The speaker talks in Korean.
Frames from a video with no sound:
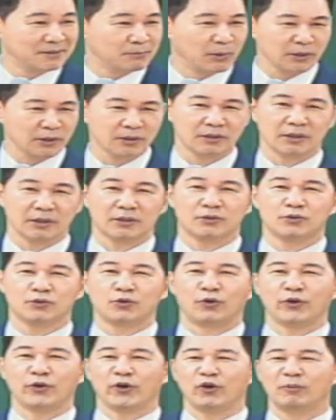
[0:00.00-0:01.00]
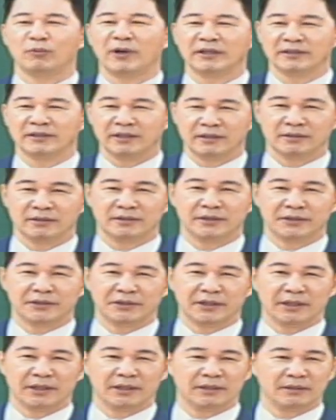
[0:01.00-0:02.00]
만나는데 교회 오면 안 되는 거예요
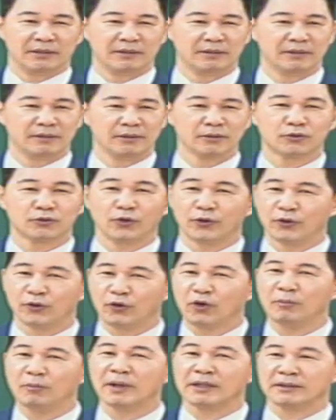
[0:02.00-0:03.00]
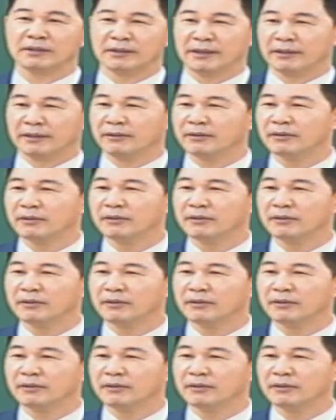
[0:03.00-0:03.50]
이게 교회 오면 안 돼요.